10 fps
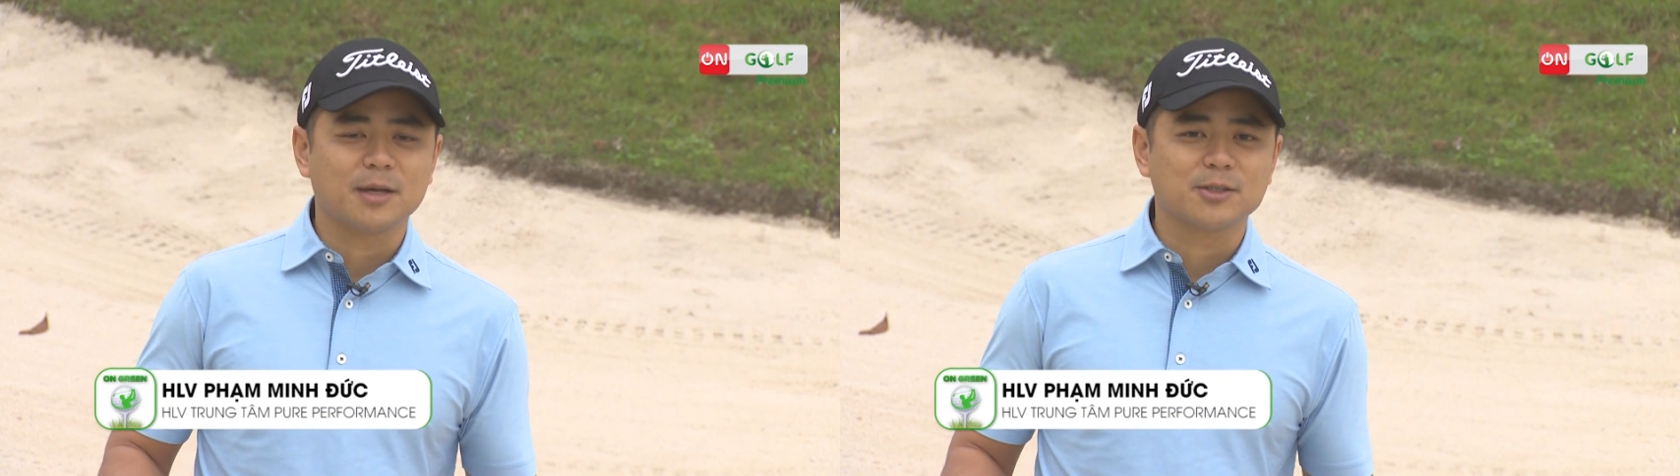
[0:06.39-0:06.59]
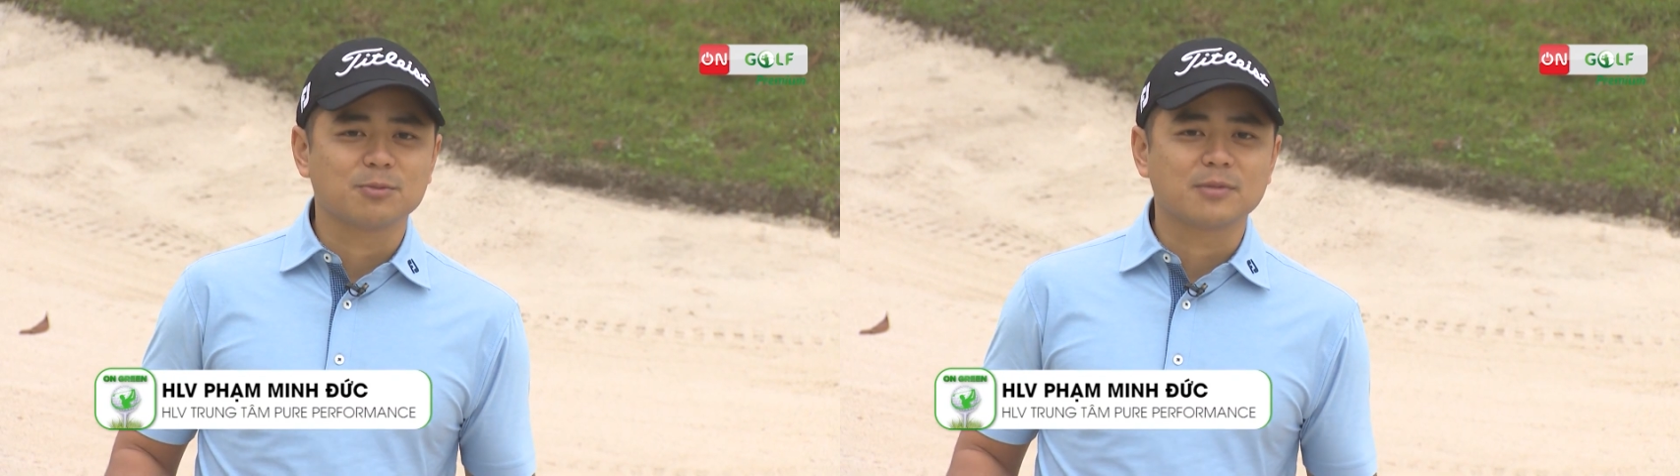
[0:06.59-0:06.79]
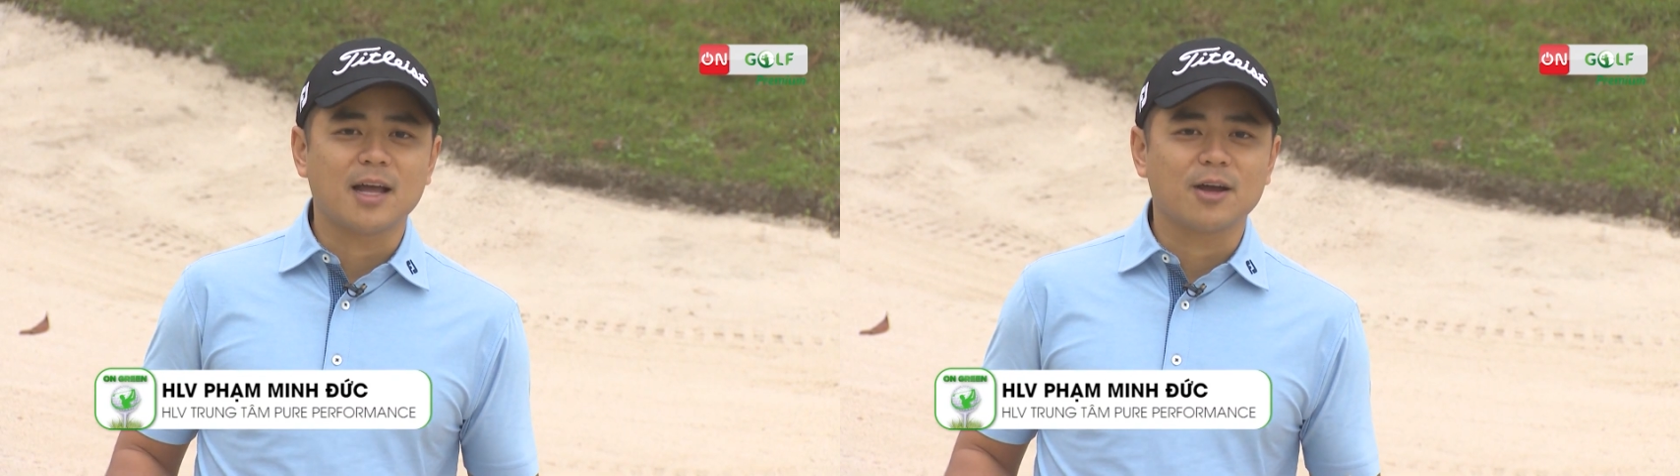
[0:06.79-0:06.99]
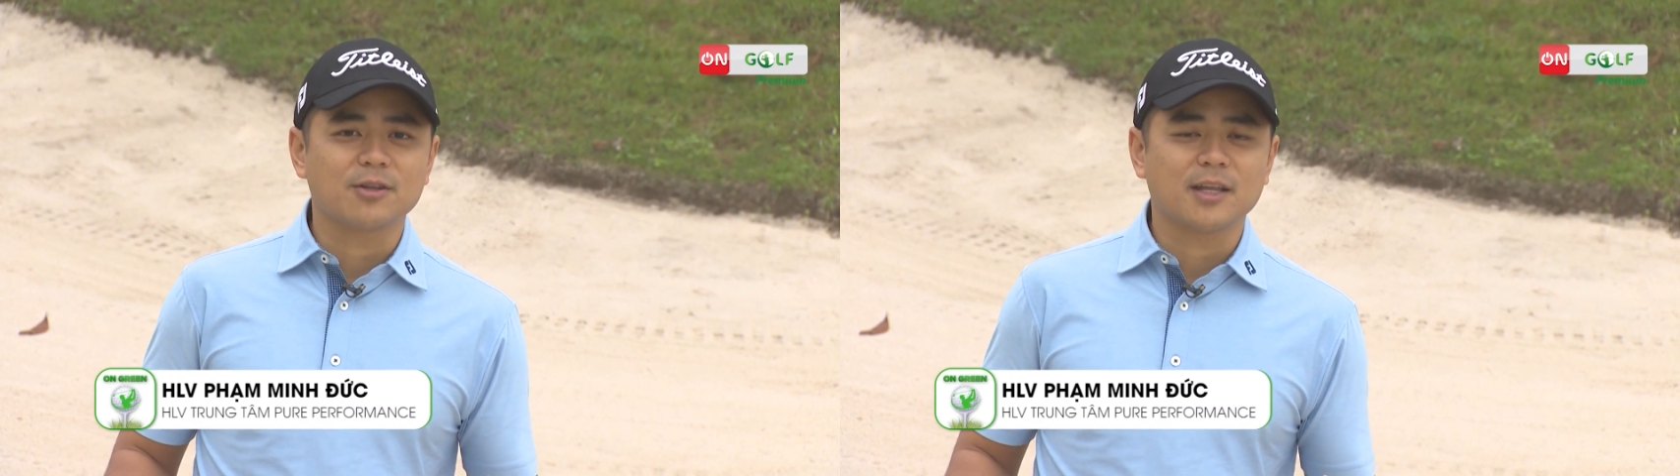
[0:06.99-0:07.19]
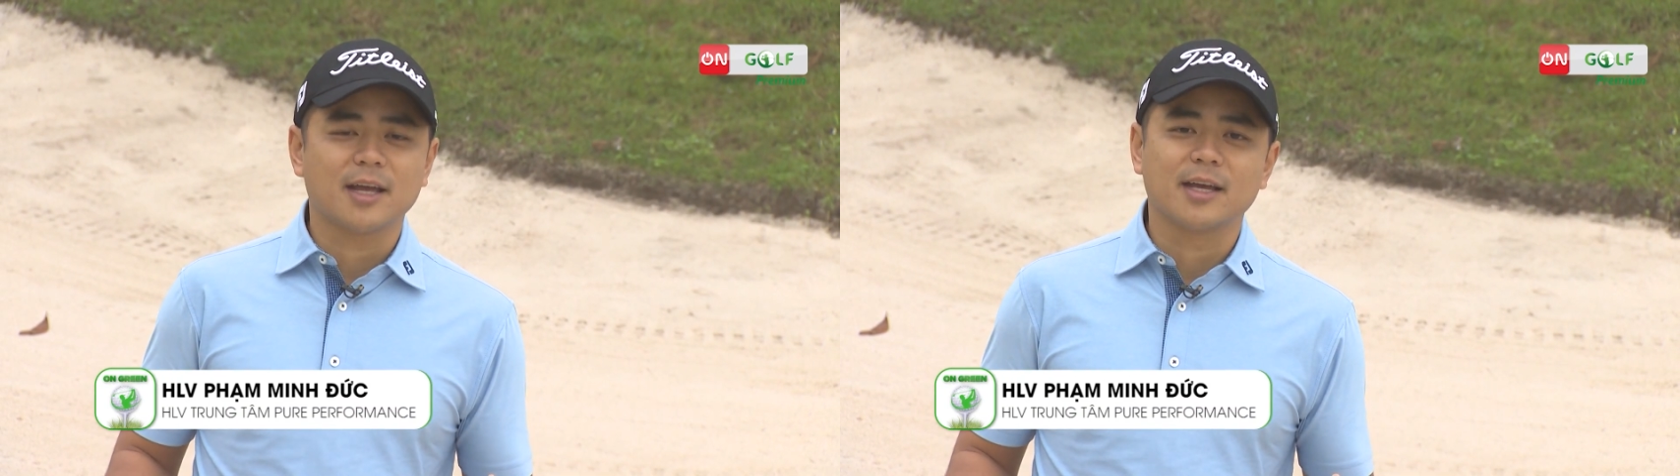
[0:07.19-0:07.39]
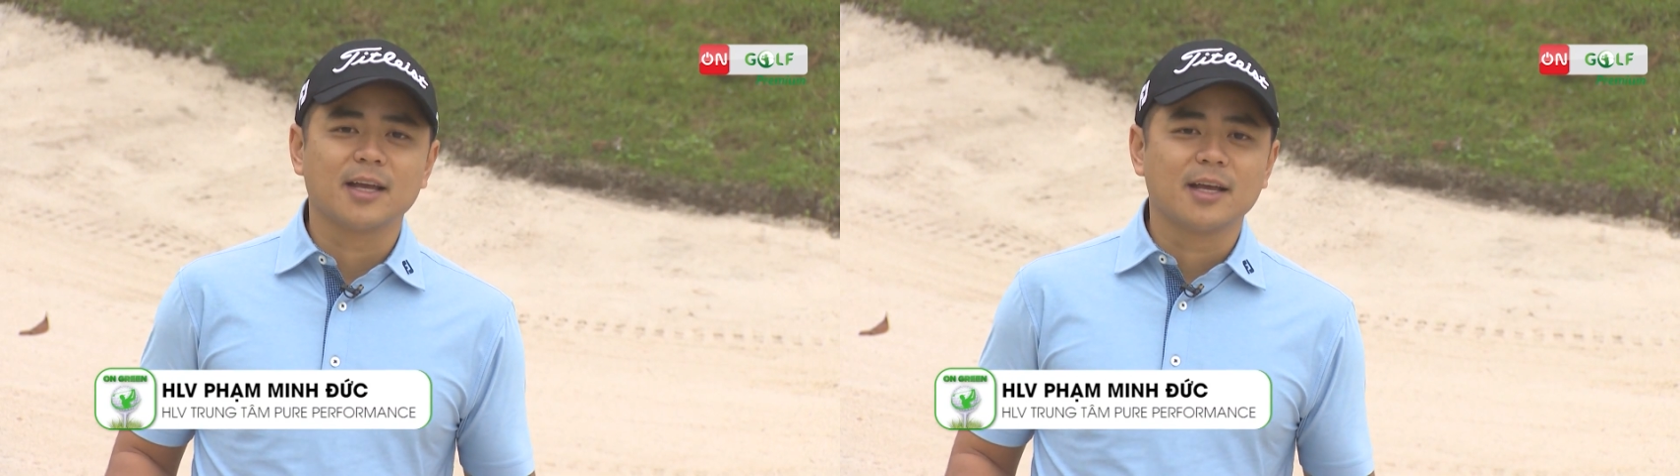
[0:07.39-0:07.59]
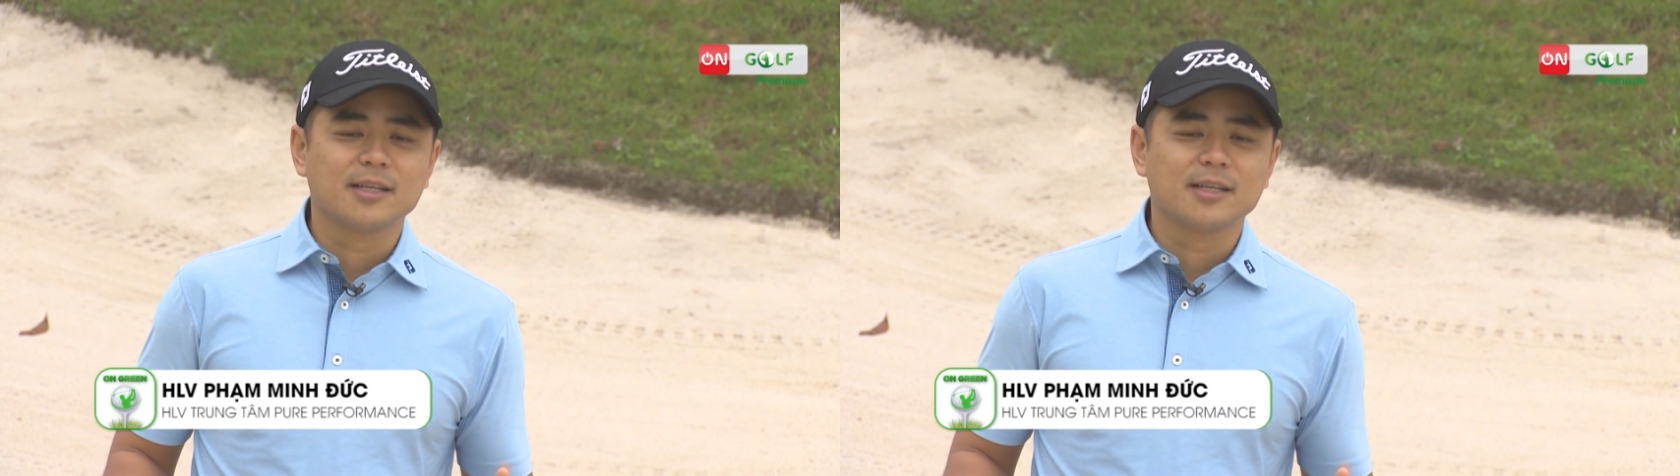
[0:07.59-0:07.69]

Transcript: mà chúng ta có thể